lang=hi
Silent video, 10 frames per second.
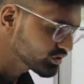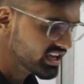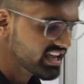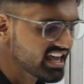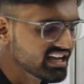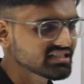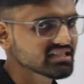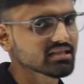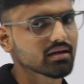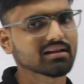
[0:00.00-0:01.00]
मुझे एक
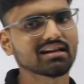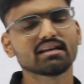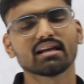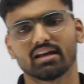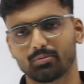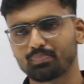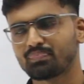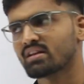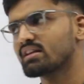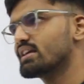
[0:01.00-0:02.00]
चीज क्लियर है
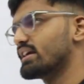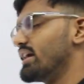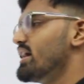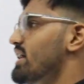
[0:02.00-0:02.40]
ठीक है